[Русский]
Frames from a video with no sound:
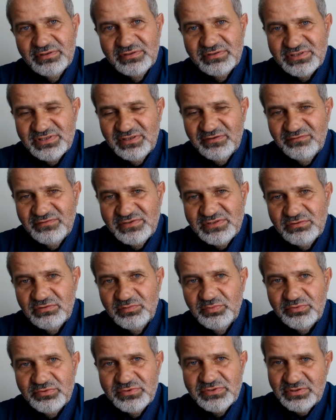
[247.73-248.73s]
соответственно, он
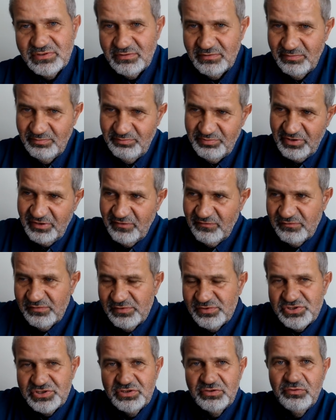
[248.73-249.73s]
просто предъявил
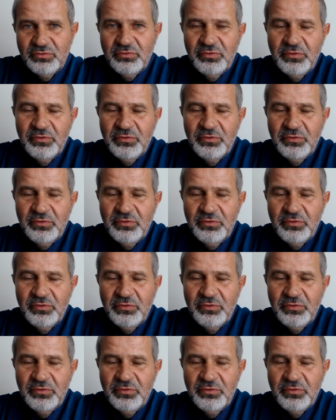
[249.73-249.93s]
жену